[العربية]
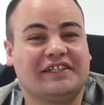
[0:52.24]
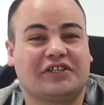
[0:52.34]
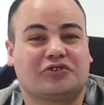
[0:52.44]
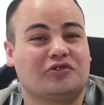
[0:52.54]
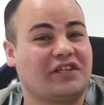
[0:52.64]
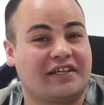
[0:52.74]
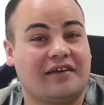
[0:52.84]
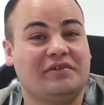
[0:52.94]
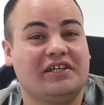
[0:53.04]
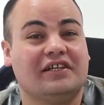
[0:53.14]
انت صوتك
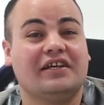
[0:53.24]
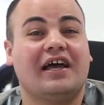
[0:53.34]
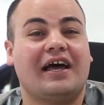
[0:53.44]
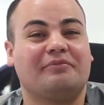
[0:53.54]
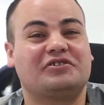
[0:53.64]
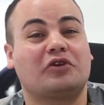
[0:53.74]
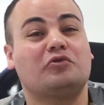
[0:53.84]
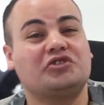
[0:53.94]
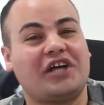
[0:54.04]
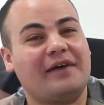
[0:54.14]
جميل قام
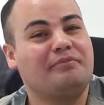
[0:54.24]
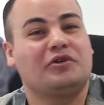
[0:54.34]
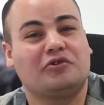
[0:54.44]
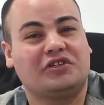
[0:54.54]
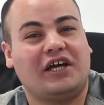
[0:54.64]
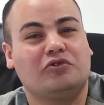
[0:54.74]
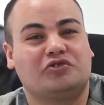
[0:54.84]
شاكوش حب يرد على